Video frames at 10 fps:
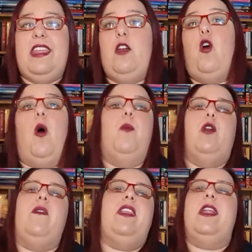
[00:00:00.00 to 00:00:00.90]
dico
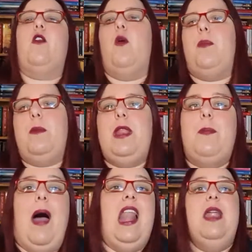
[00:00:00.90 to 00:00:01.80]
oppure venire a rompermi
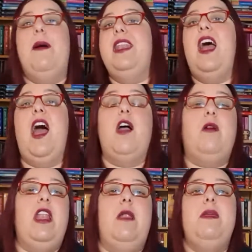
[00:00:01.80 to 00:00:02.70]
le palle ma no
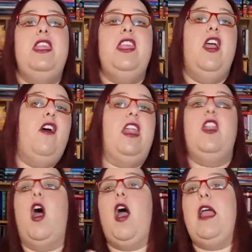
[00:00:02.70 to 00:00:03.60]
quello è il migliore
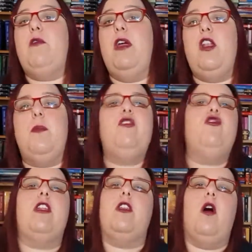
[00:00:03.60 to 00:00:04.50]
no è quello il
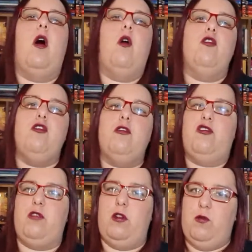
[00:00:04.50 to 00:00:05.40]
peggiore no ognuno ha
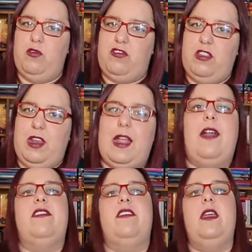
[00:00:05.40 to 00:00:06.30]
i suoi gusti
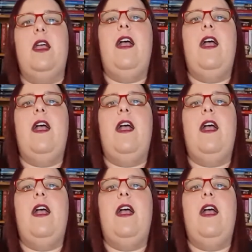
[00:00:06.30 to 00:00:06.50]
ragazzi